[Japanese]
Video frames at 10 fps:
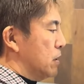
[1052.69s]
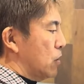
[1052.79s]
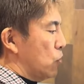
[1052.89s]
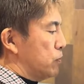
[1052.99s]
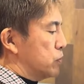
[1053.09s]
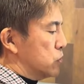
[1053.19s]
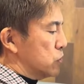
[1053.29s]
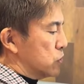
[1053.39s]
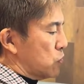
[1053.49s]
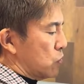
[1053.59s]
で
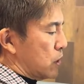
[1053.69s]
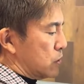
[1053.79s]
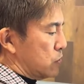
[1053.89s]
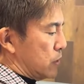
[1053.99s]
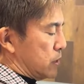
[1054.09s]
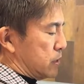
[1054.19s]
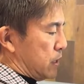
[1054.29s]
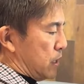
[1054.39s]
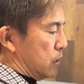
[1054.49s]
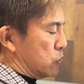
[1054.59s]
オプション総額はです
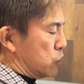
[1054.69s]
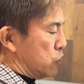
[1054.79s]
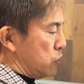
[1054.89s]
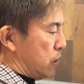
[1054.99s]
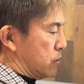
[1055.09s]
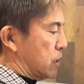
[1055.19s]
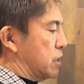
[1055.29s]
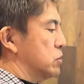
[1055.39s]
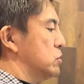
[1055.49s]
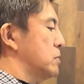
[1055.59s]
ね約
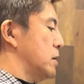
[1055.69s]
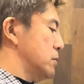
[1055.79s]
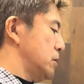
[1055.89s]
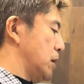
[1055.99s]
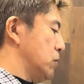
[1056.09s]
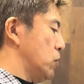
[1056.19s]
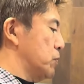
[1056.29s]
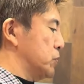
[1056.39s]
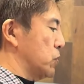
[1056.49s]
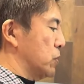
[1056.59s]
970万ぐらいの
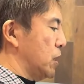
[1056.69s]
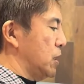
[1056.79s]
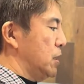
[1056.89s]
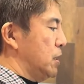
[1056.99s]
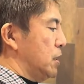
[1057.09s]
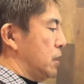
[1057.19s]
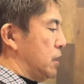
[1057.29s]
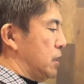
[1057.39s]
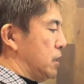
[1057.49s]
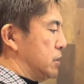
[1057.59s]
オプションが、
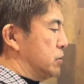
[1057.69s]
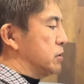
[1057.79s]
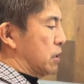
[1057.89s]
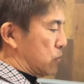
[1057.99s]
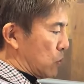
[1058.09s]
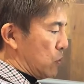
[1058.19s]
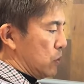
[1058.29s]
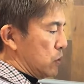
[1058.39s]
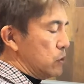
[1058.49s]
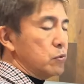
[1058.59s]
えー、ついていると
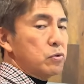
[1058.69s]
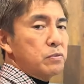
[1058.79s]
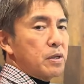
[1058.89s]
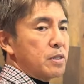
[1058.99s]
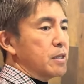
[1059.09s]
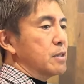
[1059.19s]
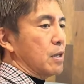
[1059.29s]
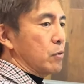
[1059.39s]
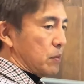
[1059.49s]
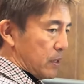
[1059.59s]
いう車になっ
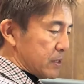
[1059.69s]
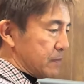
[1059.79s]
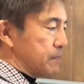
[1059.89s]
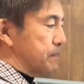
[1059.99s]
ております。